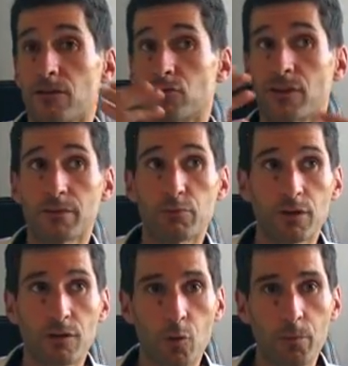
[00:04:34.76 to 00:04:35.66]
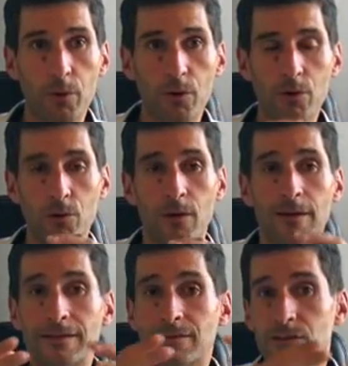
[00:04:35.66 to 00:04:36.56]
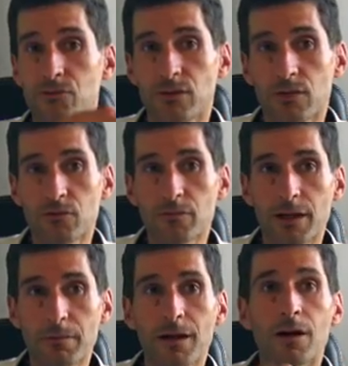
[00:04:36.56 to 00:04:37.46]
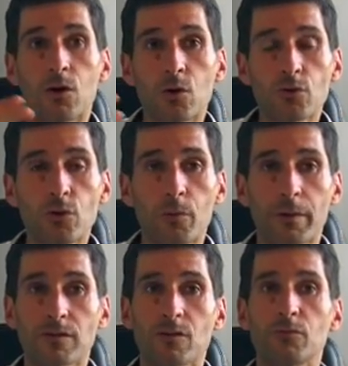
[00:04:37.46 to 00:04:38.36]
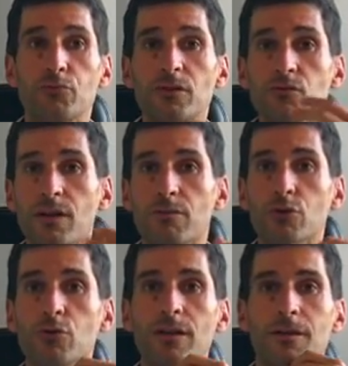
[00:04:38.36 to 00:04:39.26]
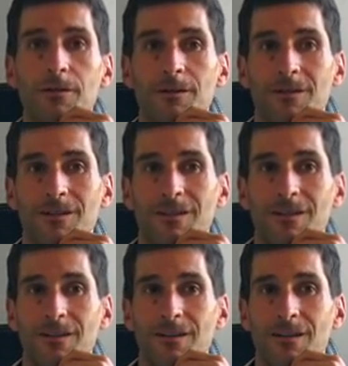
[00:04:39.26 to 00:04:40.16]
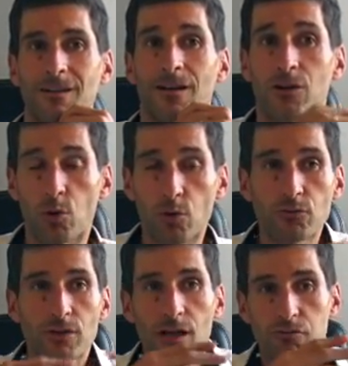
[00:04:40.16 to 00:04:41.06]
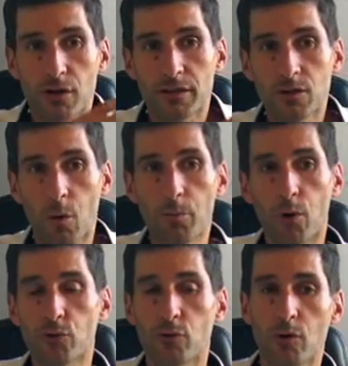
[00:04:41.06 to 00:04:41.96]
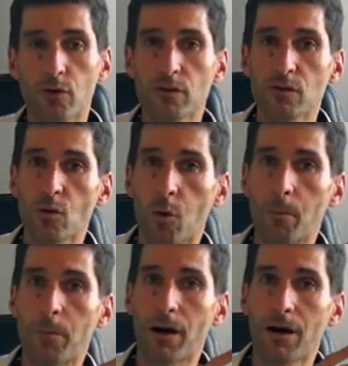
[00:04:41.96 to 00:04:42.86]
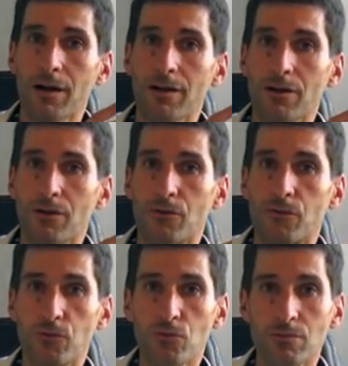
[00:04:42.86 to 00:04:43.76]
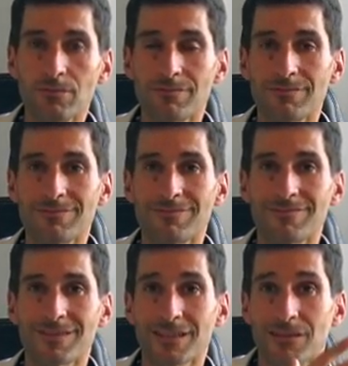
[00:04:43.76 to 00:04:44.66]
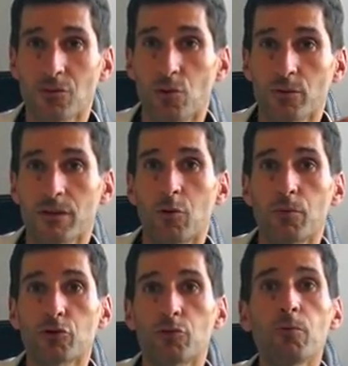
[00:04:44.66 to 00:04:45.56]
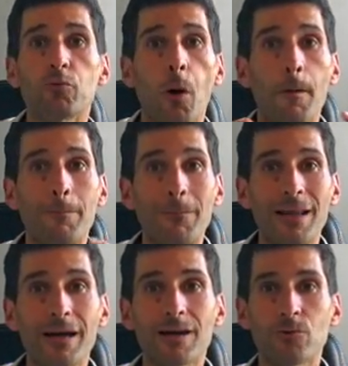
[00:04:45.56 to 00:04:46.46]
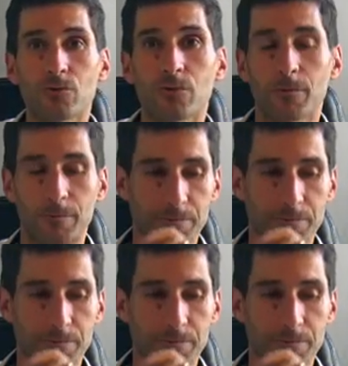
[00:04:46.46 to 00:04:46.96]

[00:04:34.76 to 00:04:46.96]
Vous avez peut-être peur que si vous êtes vous-même, l'autre personne puisse vous abandonner. Donc vous allez avoir des comportements qui ne seront pas vous, qui seront des comportements pour plaire à l'autre.